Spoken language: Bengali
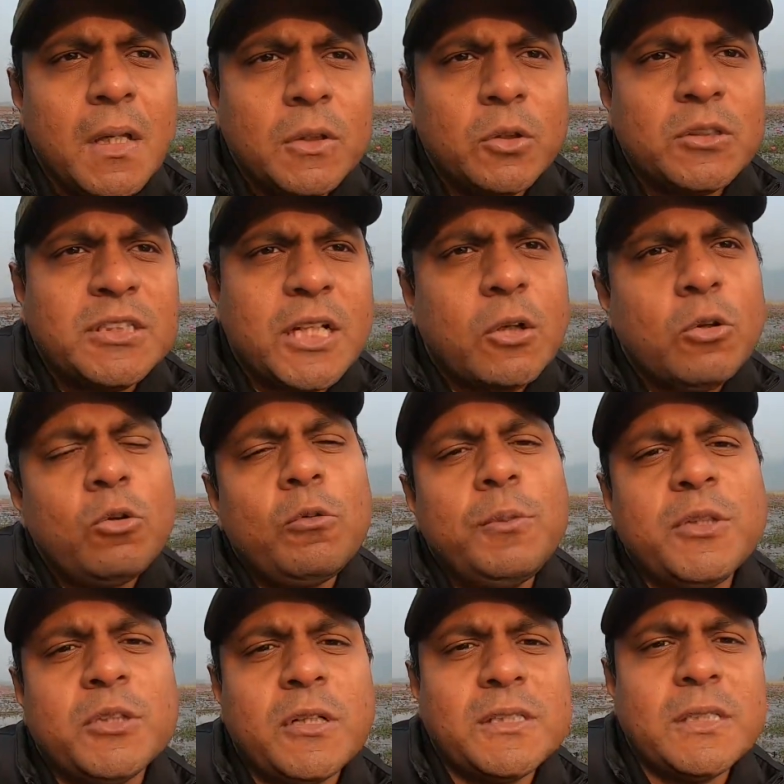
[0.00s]
তো যে কোনো
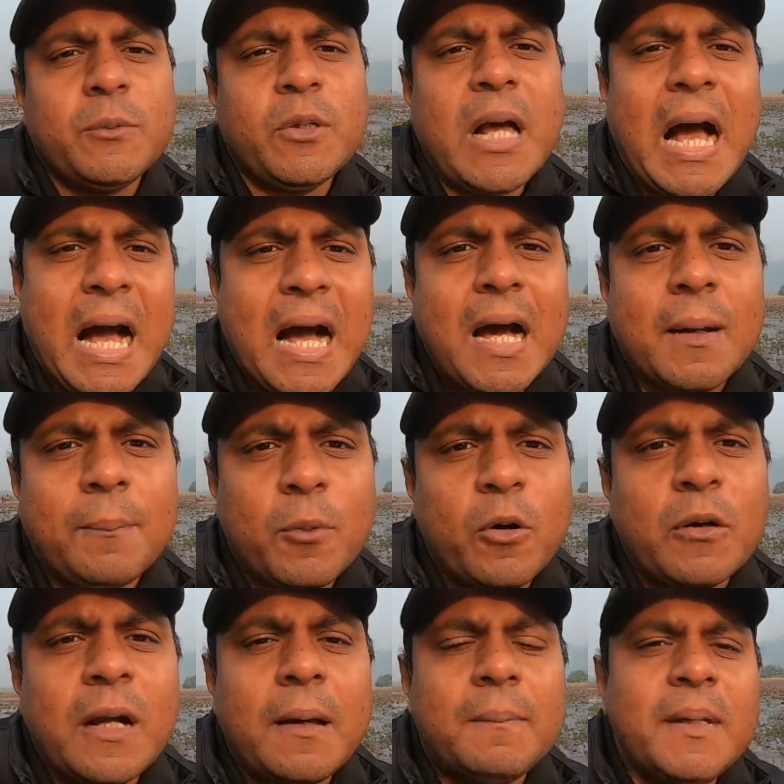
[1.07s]
বিষয় যেমন আর
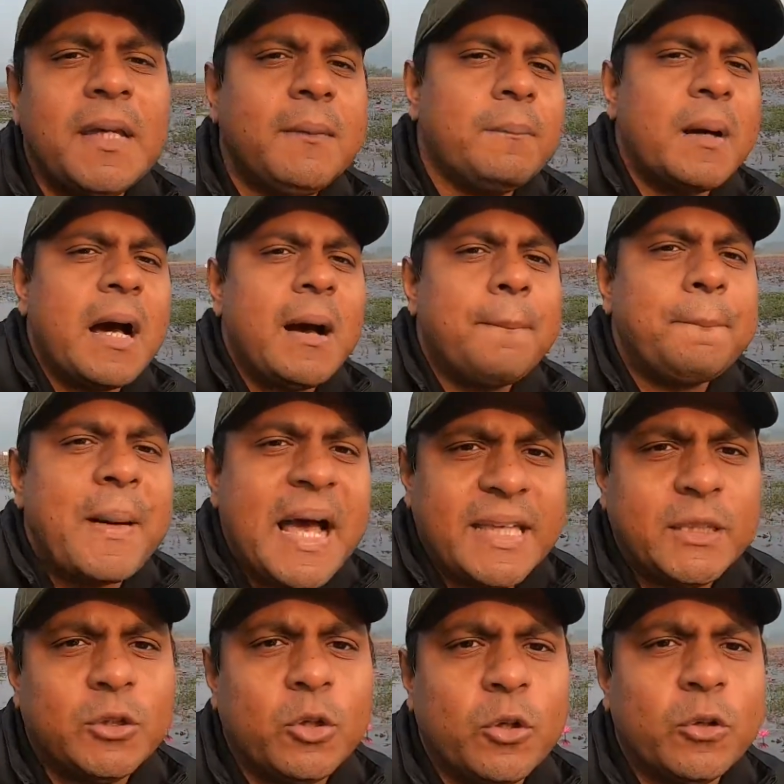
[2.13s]
প্রোগ্রামিং বা
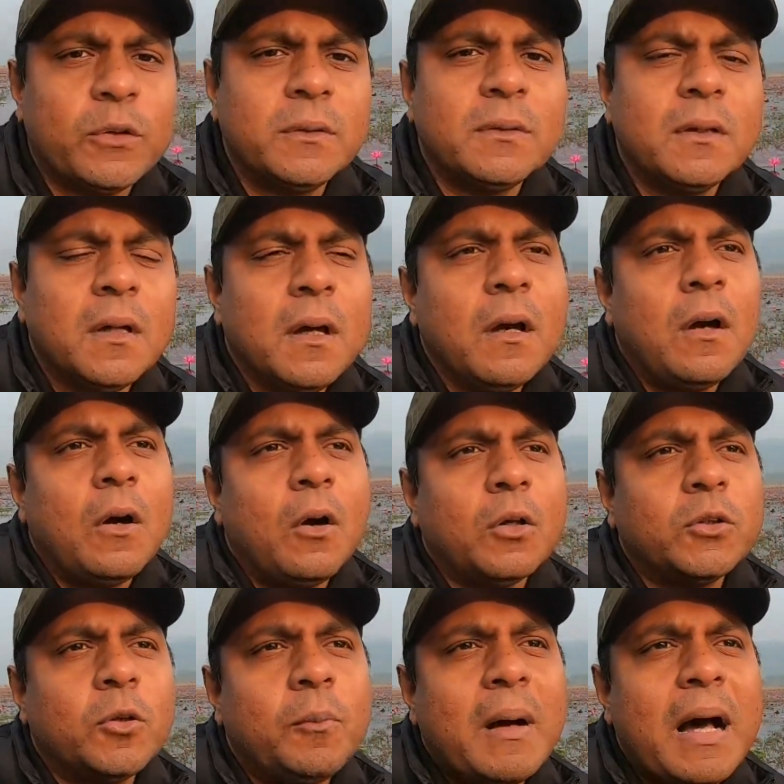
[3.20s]
পাইথন
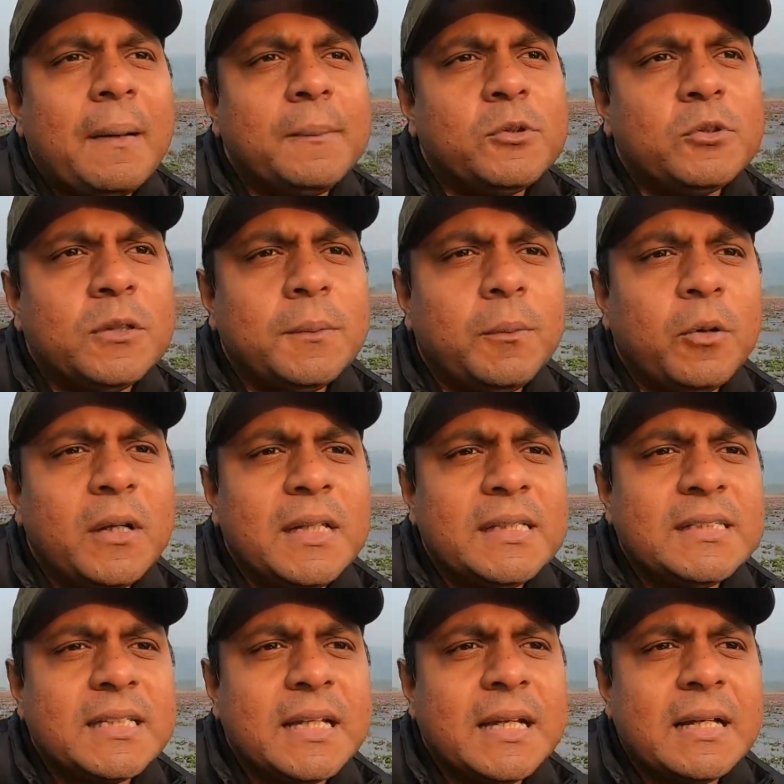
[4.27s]
অথবা আমি যদি বলি
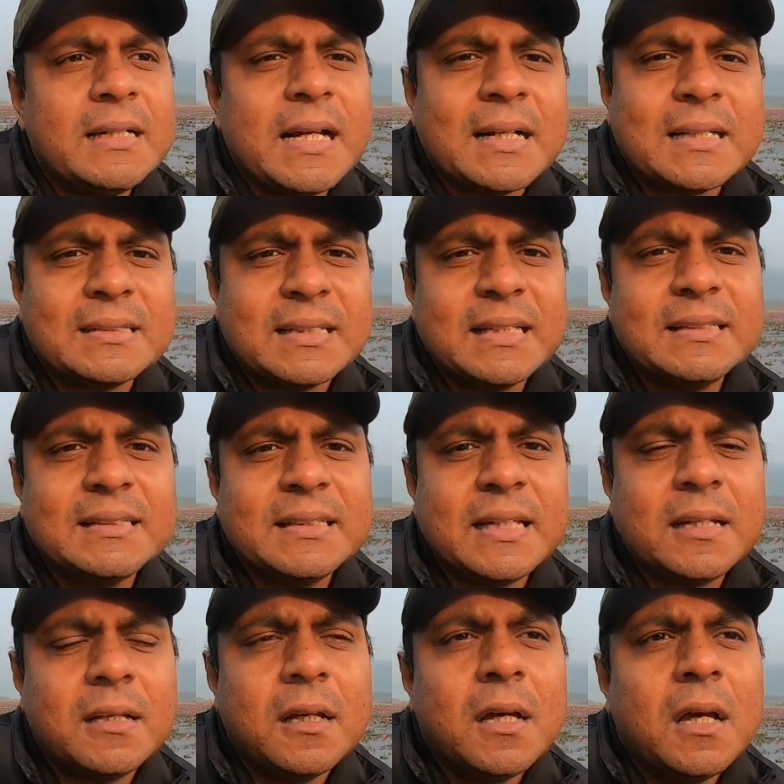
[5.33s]
যে ডাটা
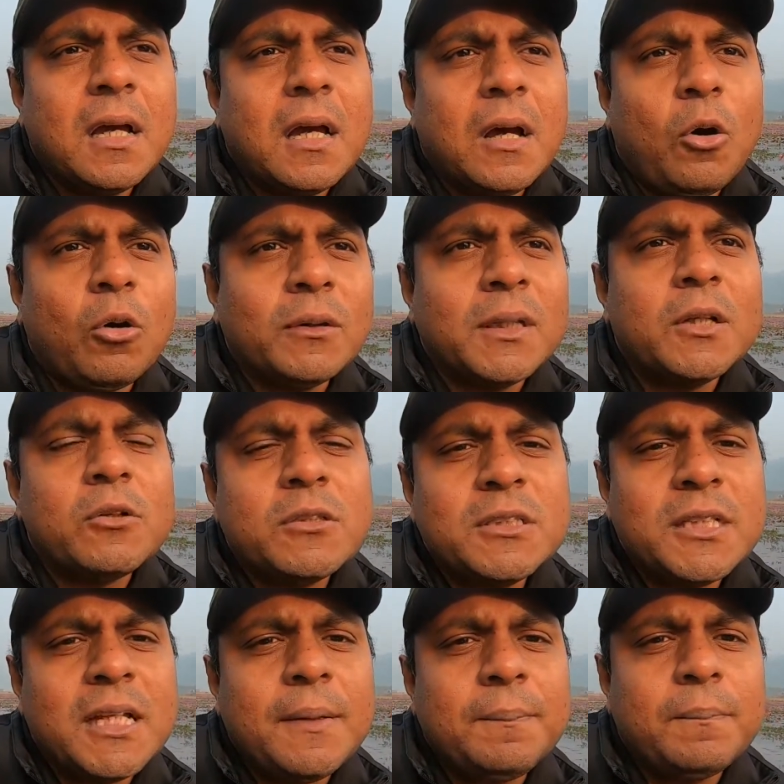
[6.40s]
সায়েন্সের অন্যান্য
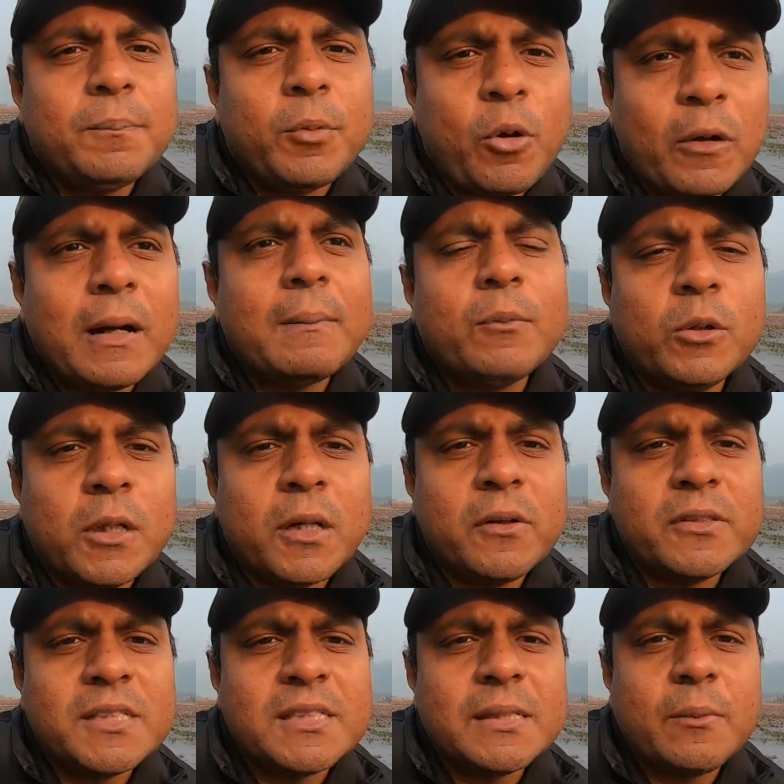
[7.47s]
যে প্রোগ্রামগুলো
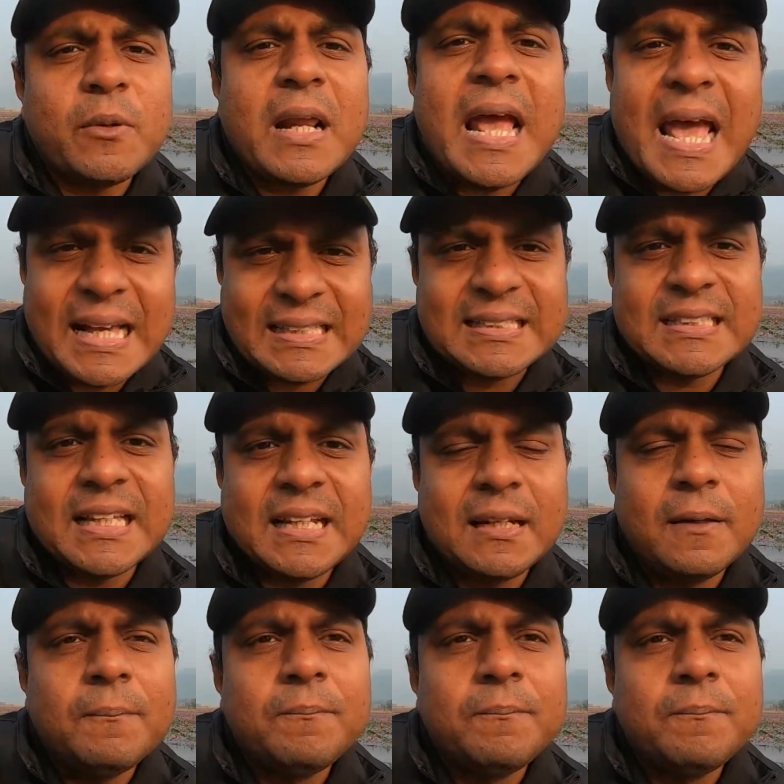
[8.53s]
রয়েছে যেমন এক্সেল